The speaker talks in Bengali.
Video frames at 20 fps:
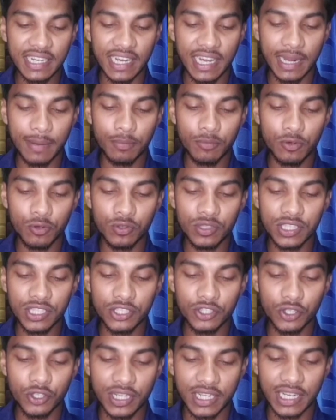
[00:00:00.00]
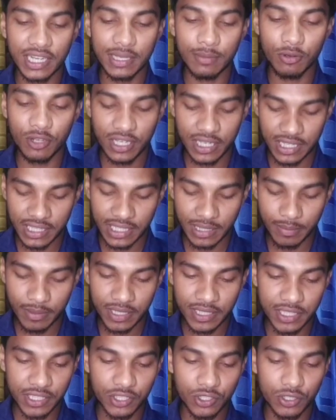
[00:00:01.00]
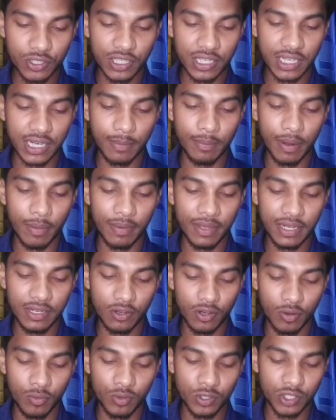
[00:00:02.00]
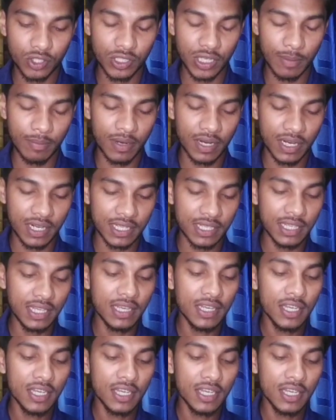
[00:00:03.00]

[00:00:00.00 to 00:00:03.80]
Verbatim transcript: গেট আপ টু তিনশো টাকা এবং এখান থেকে আপনারা তিনশো টাকা পাবেন অবশ্যই আপনাকে